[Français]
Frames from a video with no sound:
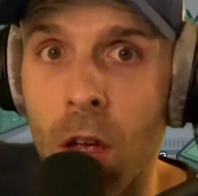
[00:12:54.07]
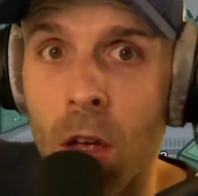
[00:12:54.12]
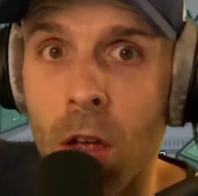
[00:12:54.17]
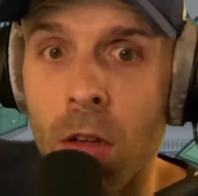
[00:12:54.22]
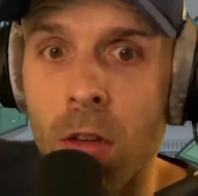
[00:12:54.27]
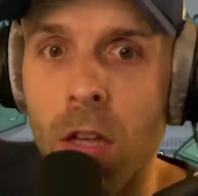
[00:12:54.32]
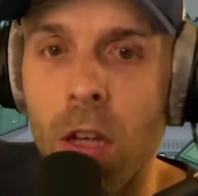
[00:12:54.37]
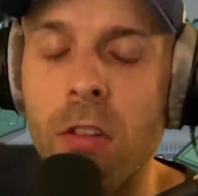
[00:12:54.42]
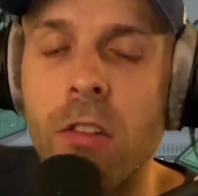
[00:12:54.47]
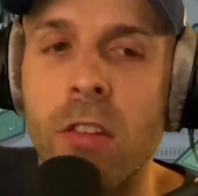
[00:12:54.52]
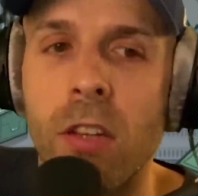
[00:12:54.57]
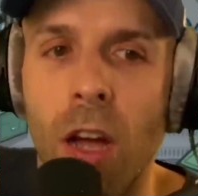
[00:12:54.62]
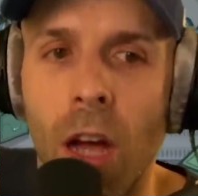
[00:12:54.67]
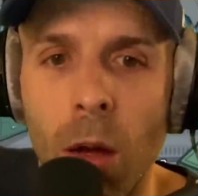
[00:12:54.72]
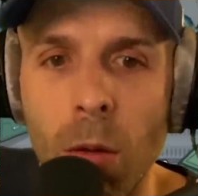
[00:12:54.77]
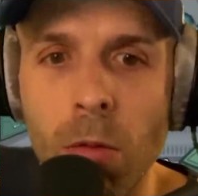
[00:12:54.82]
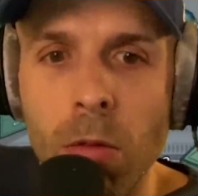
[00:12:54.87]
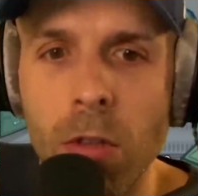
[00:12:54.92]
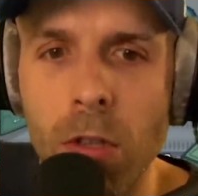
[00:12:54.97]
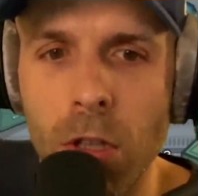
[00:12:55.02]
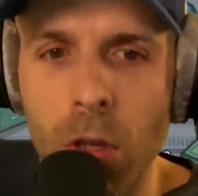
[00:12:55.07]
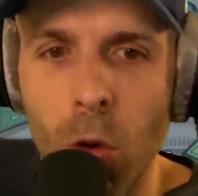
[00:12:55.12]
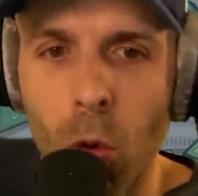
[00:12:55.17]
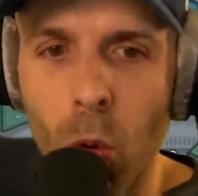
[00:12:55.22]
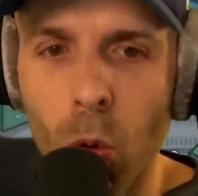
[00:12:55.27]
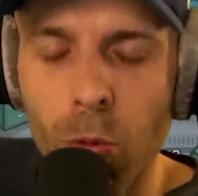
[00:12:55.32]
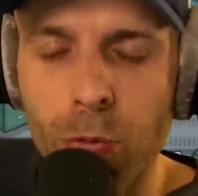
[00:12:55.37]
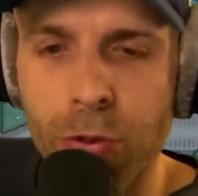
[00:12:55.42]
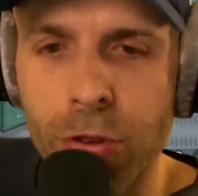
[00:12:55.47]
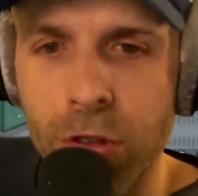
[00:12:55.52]
Putain, c'était vraiment des
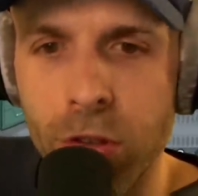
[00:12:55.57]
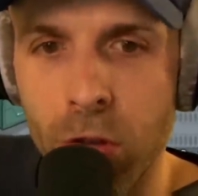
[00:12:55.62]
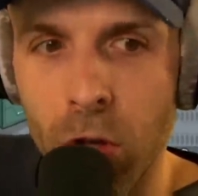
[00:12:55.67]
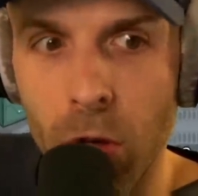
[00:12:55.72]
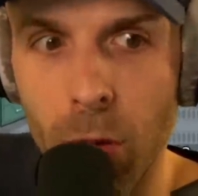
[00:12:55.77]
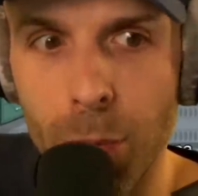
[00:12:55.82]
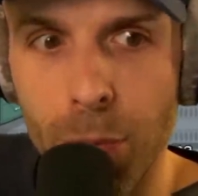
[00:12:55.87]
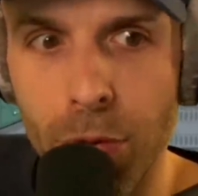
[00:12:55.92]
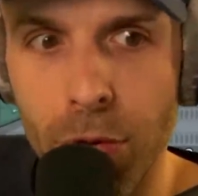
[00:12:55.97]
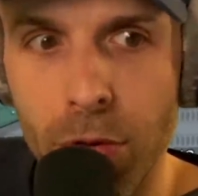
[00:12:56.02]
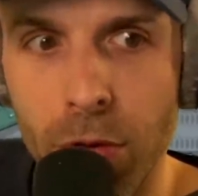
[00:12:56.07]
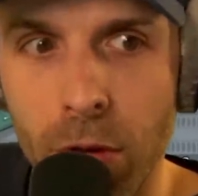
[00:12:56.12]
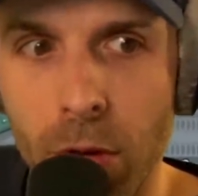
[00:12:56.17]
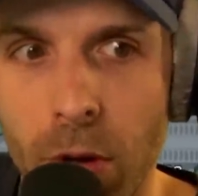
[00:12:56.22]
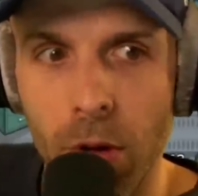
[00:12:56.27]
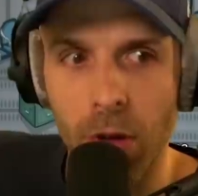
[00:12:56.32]
gros fils de quoi.